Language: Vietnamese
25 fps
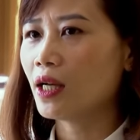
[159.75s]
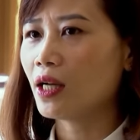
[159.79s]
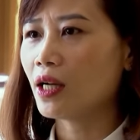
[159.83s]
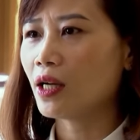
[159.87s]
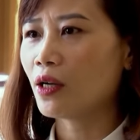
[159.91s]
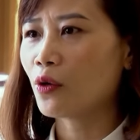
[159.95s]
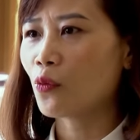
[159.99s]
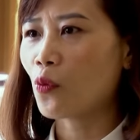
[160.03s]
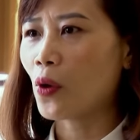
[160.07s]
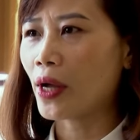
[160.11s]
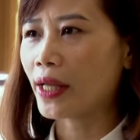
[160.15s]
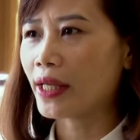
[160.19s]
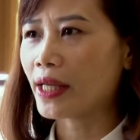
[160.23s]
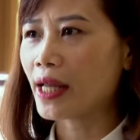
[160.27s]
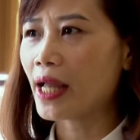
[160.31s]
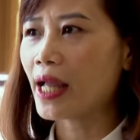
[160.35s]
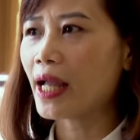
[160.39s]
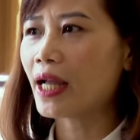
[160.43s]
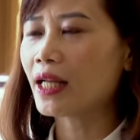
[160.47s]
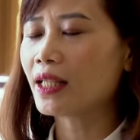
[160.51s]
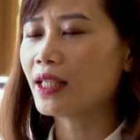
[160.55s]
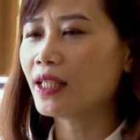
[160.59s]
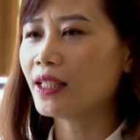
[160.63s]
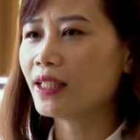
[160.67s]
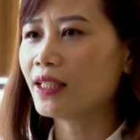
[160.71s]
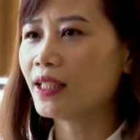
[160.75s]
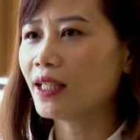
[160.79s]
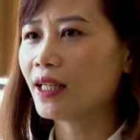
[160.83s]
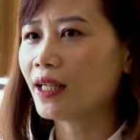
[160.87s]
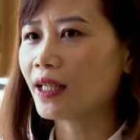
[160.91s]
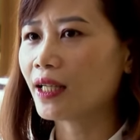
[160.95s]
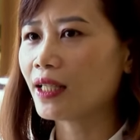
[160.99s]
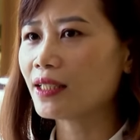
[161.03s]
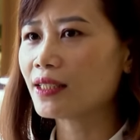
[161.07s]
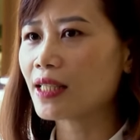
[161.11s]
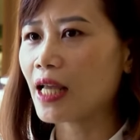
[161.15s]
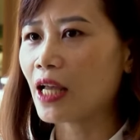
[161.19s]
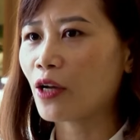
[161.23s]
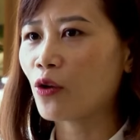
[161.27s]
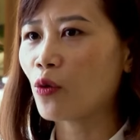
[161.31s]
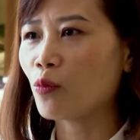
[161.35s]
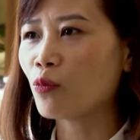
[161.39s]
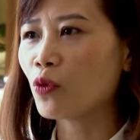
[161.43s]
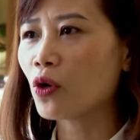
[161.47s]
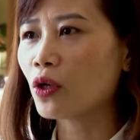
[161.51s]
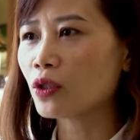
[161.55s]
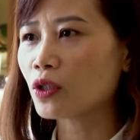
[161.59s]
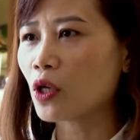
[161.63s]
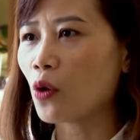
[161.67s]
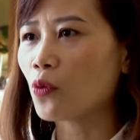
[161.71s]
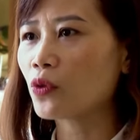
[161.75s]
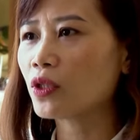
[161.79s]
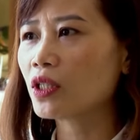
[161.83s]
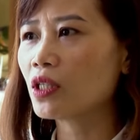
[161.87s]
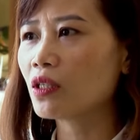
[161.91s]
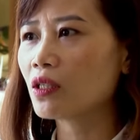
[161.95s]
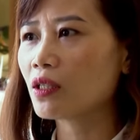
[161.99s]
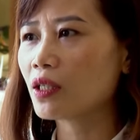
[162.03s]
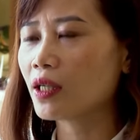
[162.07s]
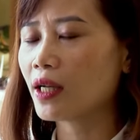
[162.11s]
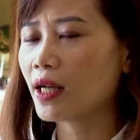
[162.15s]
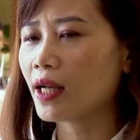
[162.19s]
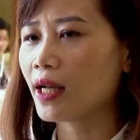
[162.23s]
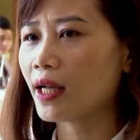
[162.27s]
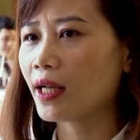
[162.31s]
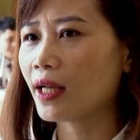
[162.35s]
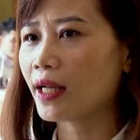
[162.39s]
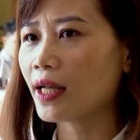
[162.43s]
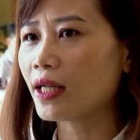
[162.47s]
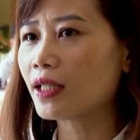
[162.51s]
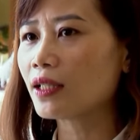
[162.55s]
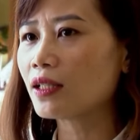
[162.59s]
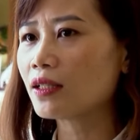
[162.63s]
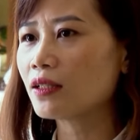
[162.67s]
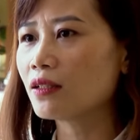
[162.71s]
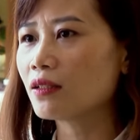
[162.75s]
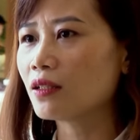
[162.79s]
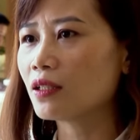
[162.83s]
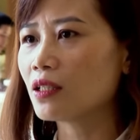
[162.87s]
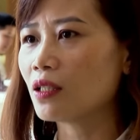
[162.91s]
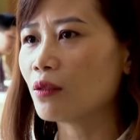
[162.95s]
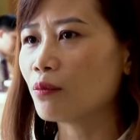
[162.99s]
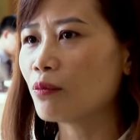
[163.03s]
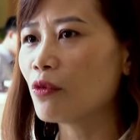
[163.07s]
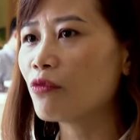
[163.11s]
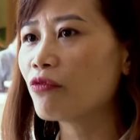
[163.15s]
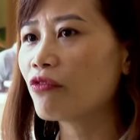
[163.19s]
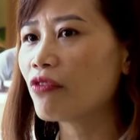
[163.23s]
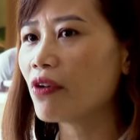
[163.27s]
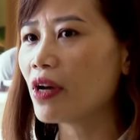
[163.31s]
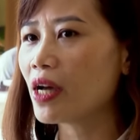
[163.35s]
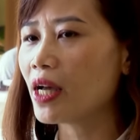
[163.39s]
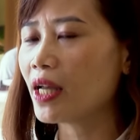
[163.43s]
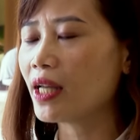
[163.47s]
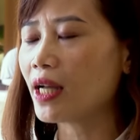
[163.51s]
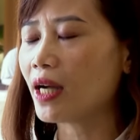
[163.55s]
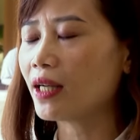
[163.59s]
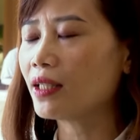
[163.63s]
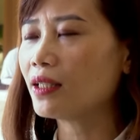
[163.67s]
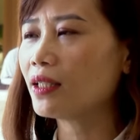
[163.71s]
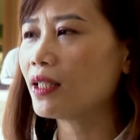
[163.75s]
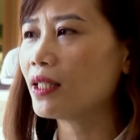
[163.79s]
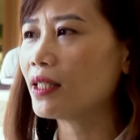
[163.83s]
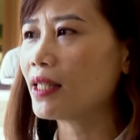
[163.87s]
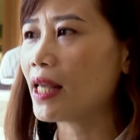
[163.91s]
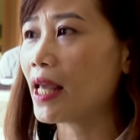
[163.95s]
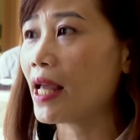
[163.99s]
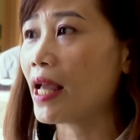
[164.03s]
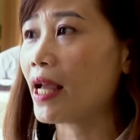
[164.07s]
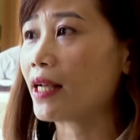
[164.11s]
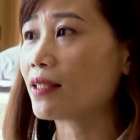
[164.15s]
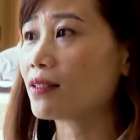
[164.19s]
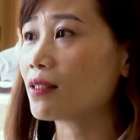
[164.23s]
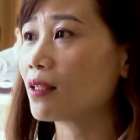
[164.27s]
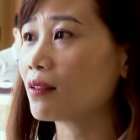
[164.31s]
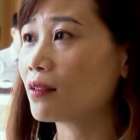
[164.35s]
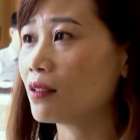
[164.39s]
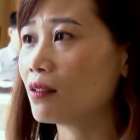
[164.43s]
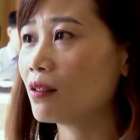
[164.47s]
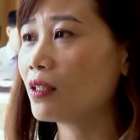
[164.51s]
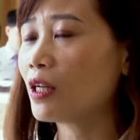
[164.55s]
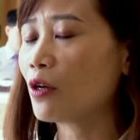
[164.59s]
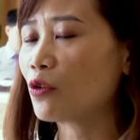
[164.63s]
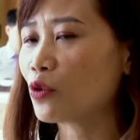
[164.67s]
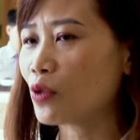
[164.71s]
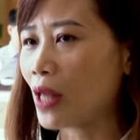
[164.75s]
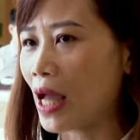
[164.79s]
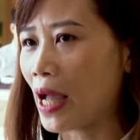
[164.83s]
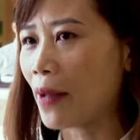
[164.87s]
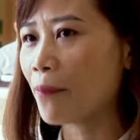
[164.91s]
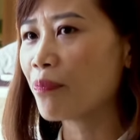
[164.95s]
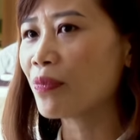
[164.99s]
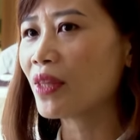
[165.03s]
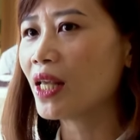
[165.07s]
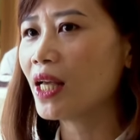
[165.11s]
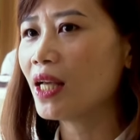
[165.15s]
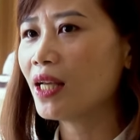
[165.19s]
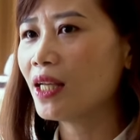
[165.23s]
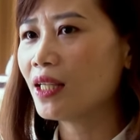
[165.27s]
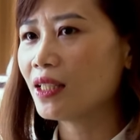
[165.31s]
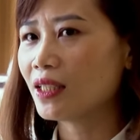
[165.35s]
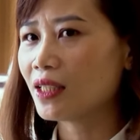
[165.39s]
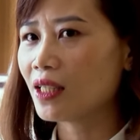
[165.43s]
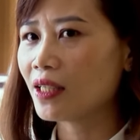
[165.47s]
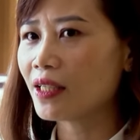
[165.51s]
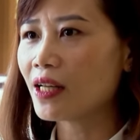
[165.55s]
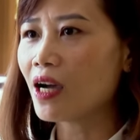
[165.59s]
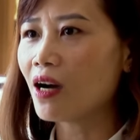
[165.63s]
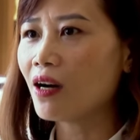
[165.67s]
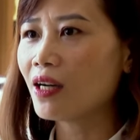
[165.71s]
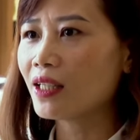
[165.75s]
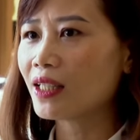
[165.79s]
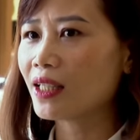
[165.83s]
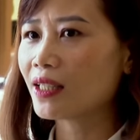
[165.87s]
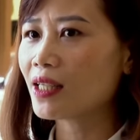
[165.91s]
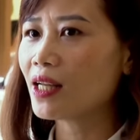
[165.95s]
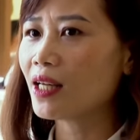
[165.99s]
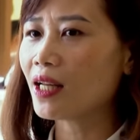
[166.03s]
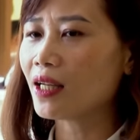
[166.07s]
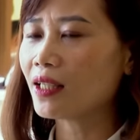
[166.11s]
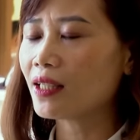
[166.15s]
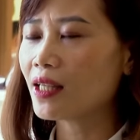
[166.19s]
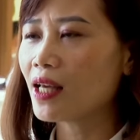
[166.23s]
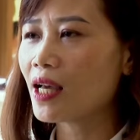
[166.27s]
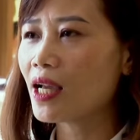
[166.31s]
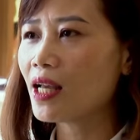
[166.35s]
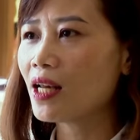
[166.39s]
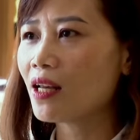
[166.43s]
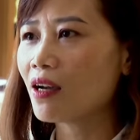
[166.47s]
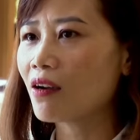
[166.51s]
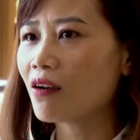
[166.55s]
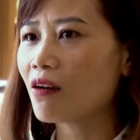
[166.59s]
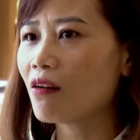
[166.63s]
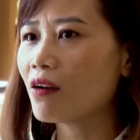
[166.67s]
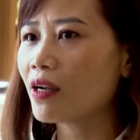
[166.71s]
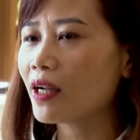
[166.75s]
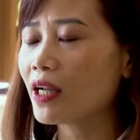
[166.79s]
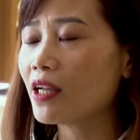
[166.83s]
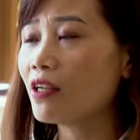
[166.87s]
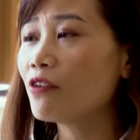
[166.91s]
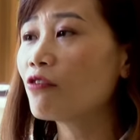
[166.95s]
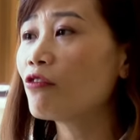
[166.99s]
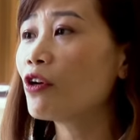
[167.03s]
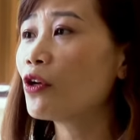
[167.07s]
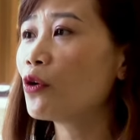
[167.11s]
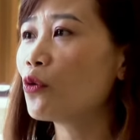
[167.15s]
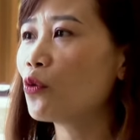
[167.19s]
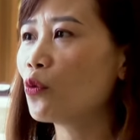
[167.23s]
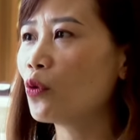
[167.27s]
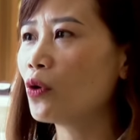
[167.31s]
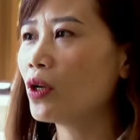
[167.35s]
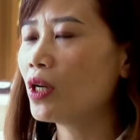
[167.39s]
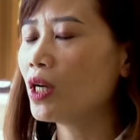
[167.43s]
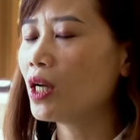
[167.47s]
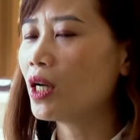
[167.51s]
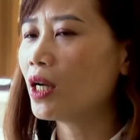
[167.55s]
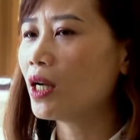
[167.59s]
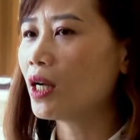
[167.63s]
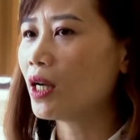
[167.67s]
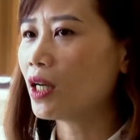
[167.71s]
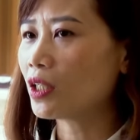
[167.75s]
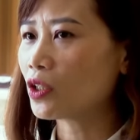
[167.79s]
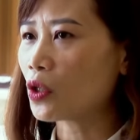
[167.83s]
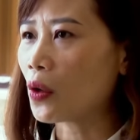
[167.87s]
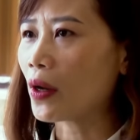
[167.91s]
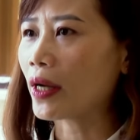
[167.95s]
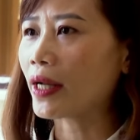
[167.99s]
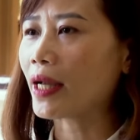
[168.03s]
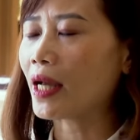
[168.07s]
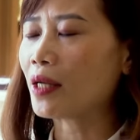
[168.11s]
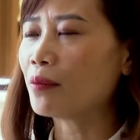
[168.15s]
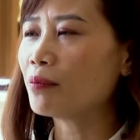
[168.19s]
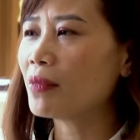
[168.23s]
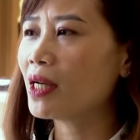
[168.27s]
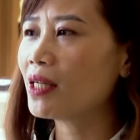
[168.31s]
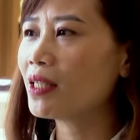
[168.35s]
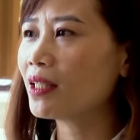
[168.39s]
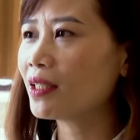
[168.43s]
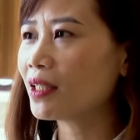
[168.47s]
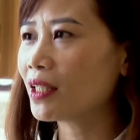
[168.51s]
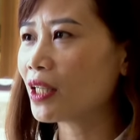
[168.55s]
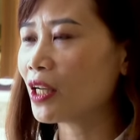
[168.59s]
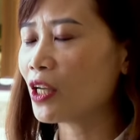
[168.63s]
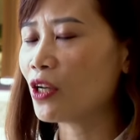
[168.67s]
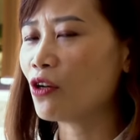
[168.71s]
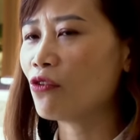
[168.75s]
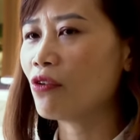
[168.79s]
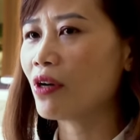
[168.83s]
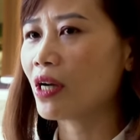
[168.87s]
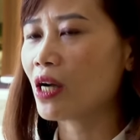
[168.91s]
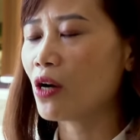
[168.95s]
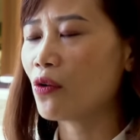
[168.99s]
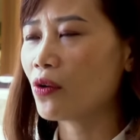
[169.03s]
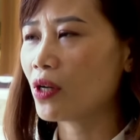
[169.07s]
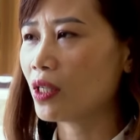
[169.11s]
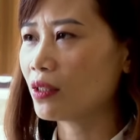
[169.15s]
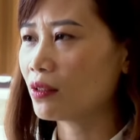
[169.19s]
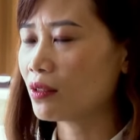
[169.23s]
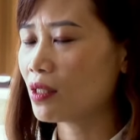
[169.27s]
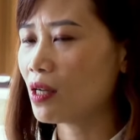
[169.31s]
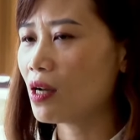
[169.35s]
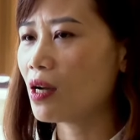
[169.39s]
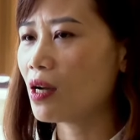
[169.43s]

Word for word: À, ngoài ra thì à, khách sạn cũng có tổ chức à, các cái chương trình buffet ở nhà hàng sân thượng lầu 8. Trên đó thì cái lợi thế là có cái view À, toàn cảnh bến Ninh Kiều và cầu Cần